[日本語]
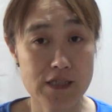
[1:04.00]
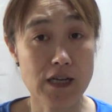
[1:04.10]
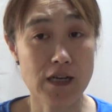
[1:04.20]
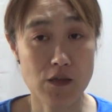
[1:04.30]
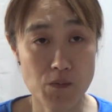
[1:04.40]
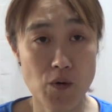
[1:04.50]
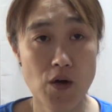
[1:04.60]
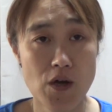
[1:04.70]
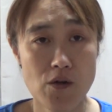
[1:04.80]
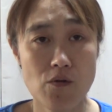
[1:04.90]
してたんけども
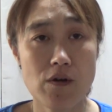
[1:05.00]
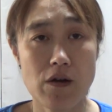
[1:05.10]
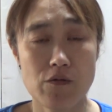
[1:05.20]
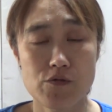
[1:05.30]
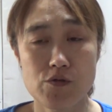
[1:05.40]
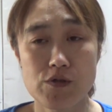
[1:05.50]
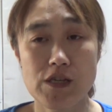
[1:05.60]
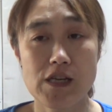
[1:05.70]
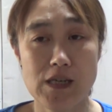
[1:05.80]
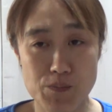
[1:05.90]
今回は普通
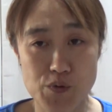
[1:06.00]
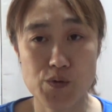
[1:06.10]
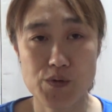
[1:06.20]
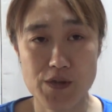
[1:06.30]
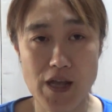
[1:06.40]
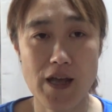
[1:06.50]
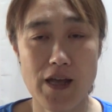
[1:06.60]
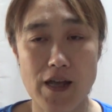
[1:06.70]
にケチャップで、